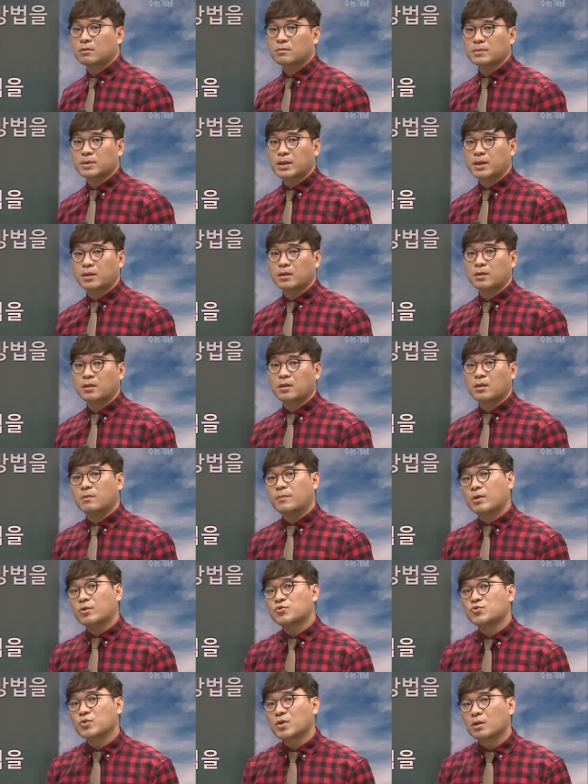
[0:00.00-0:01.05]
겁니다. 이거
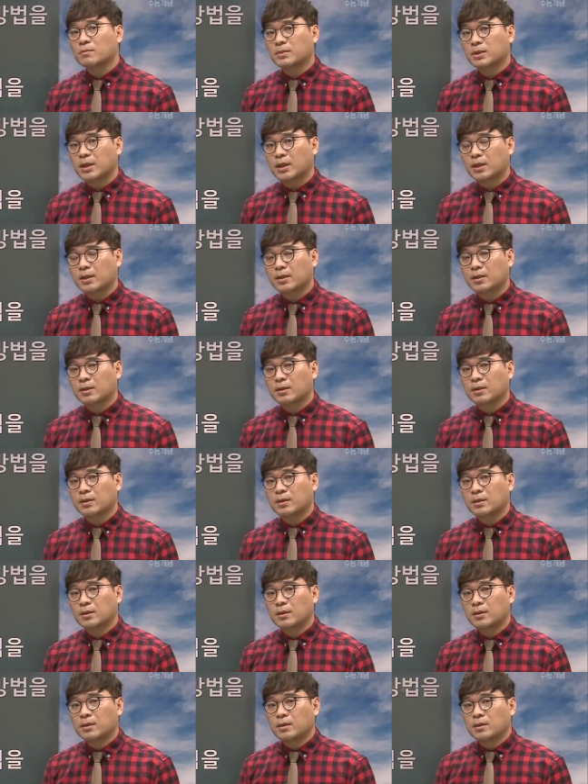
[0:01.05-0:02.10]
매우 중요합니다.
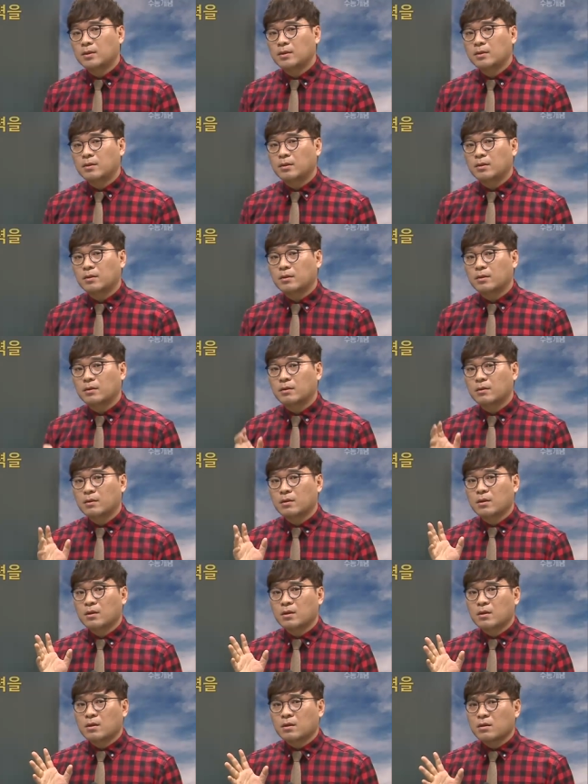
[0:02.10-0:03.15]
어,
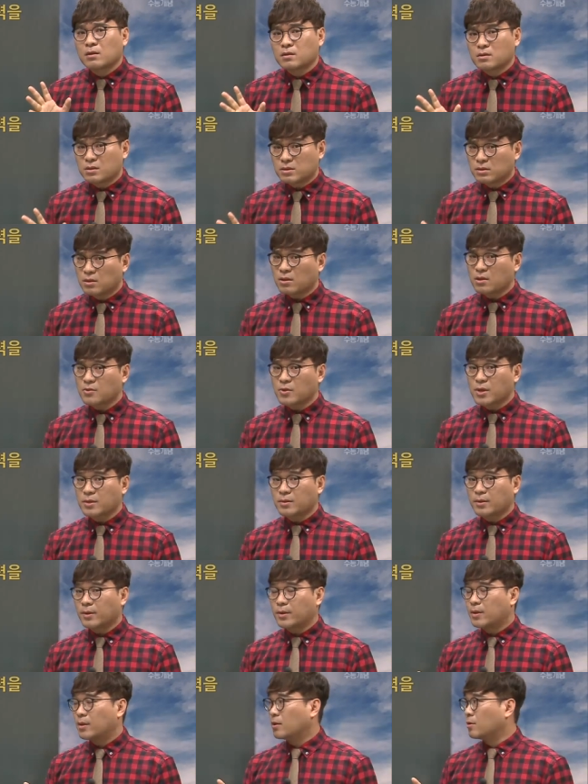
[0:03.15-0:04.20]
그걸
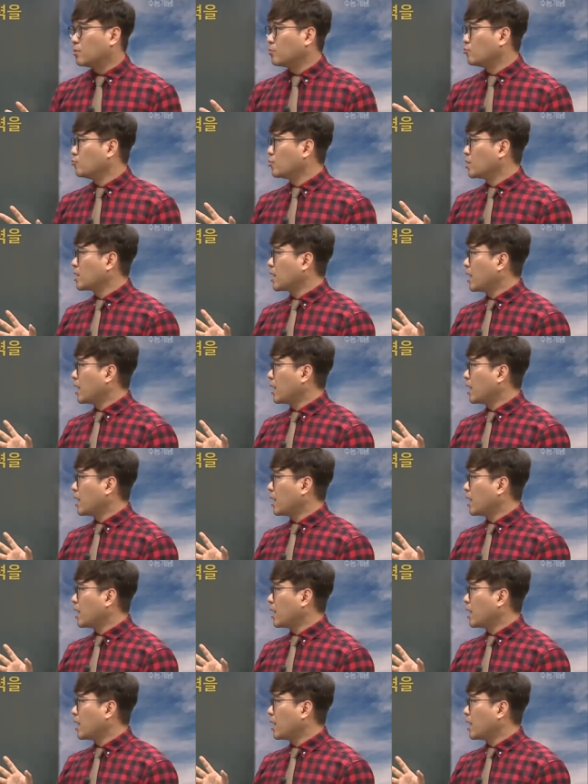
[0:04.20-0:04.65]
위해서요, 우리